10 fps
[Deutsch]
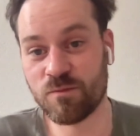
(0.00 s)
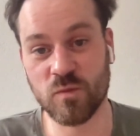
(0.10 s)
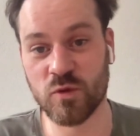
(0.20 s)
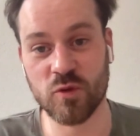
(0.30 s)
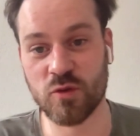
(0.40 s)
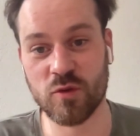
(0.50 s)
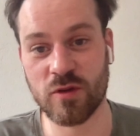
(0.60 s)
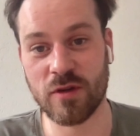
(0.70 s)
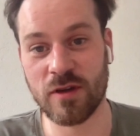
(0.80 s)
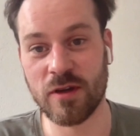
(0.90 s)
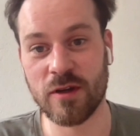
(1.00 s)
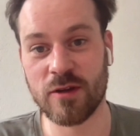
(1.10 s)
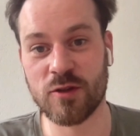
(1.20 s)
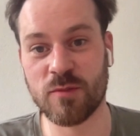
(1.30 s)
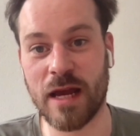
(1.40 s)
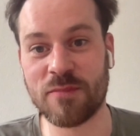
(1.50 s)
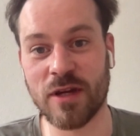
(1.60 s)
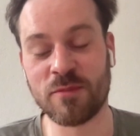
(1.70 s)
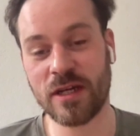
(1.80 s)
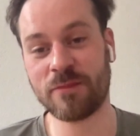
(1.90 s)
Das, es genau. bleibt
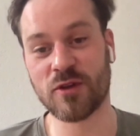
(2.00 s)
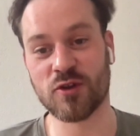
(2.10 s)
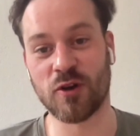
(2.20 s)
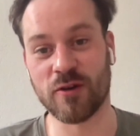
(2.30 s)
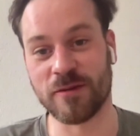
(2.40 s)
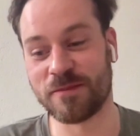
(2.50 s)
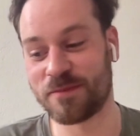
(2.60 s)
ein beliebtes Genre.